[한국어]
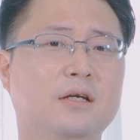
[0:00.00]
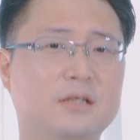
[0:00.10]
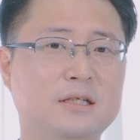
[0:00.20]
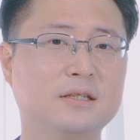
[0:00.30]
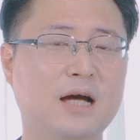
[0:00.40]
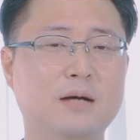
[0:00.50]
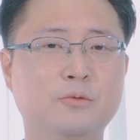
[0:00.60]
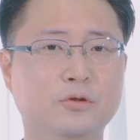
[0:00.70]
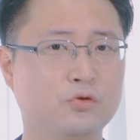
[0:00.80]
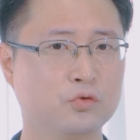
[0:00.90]
그
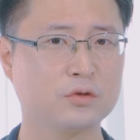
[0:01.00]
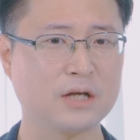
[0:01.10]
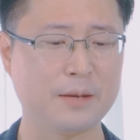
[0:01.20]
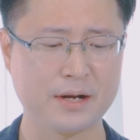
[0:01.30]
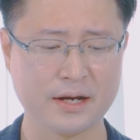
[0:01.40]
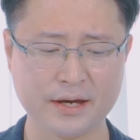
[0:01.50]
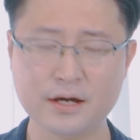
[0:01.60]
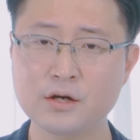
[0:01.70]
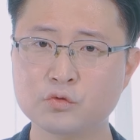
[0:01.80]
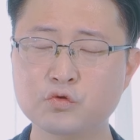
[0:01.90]
다음은 두 카메라의
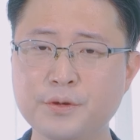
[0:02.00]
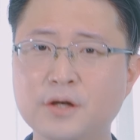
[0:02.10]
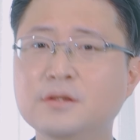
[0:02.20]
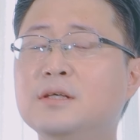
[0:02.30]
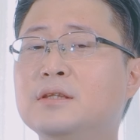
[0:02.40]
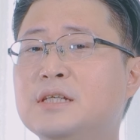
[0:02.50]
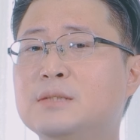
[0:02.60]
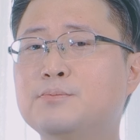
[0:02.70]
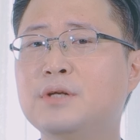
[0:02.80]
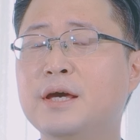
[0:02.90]
후면
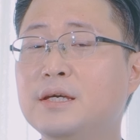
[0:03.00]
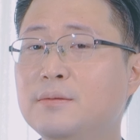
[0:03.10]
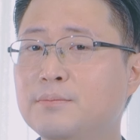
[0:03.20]
디스플레이